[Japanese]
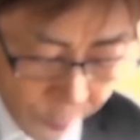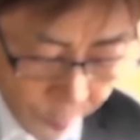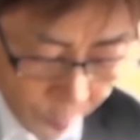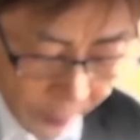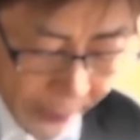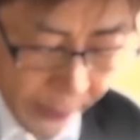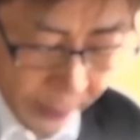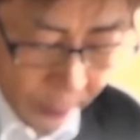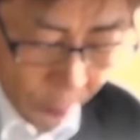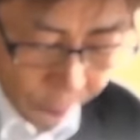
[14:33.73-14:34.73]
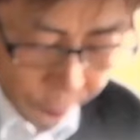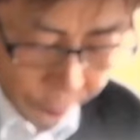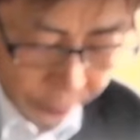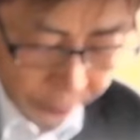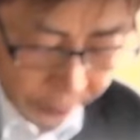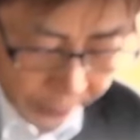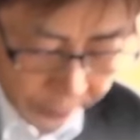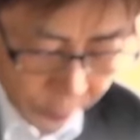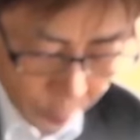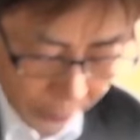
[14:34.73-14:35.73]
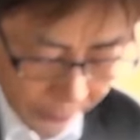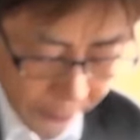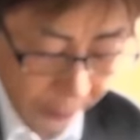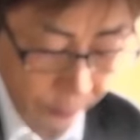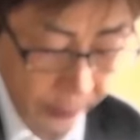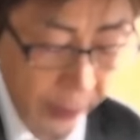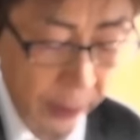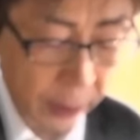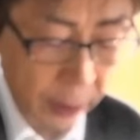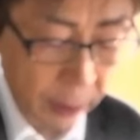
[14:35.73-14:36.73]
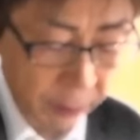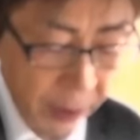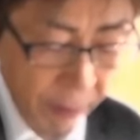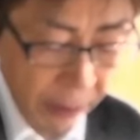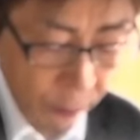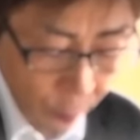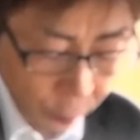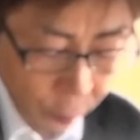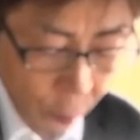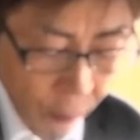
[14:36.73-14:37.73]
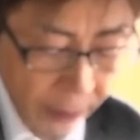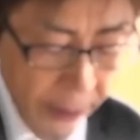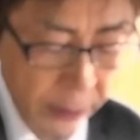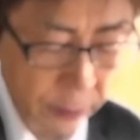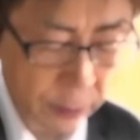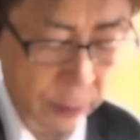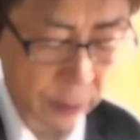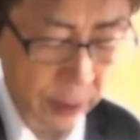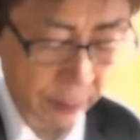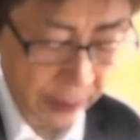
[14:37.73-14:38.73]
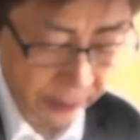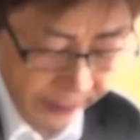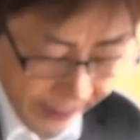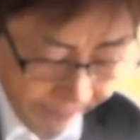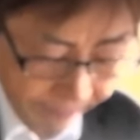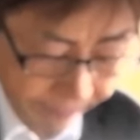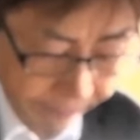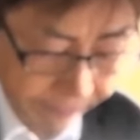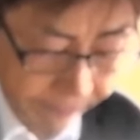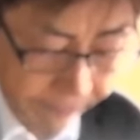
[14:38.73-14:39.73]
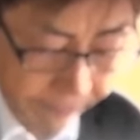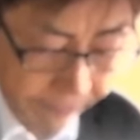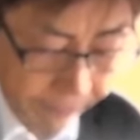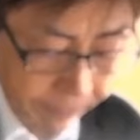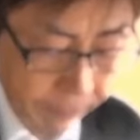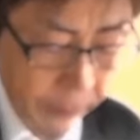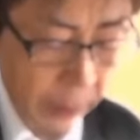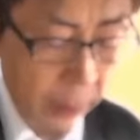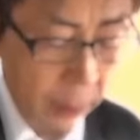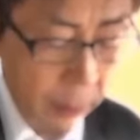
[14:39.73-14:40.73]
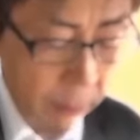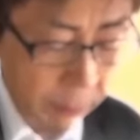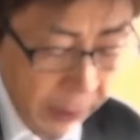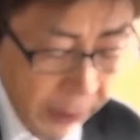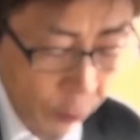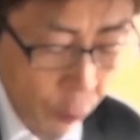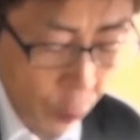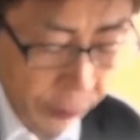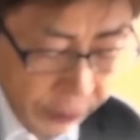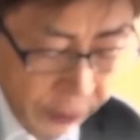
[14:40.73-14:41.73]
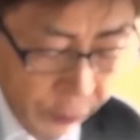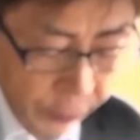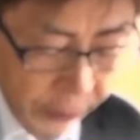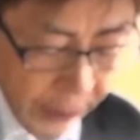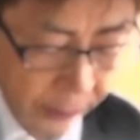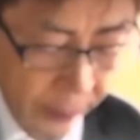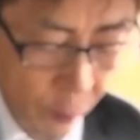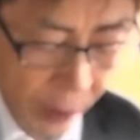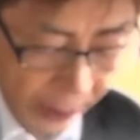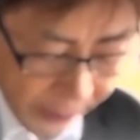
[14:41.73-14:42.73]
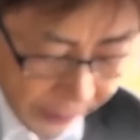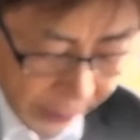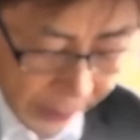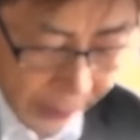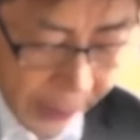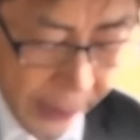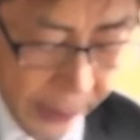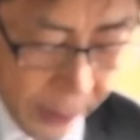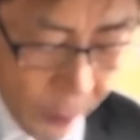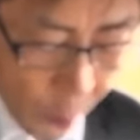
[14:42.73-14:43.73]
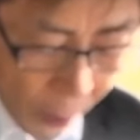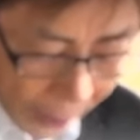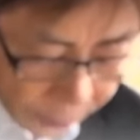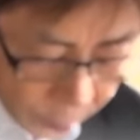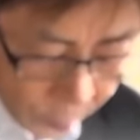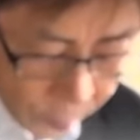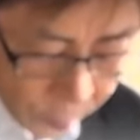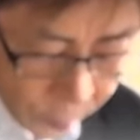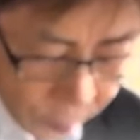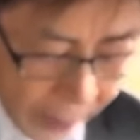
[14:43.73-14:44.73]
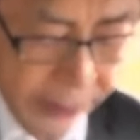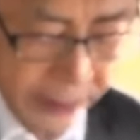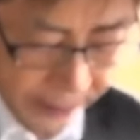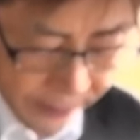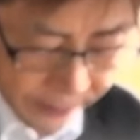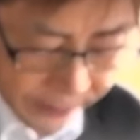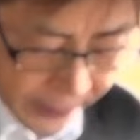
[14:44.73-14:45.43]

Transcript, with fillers: ことを申し上げるわけにも参りませぬ。今朝ほどのお客様には150両に願いましたのでございますから、やはりそのお値段でお願い申しとう存じ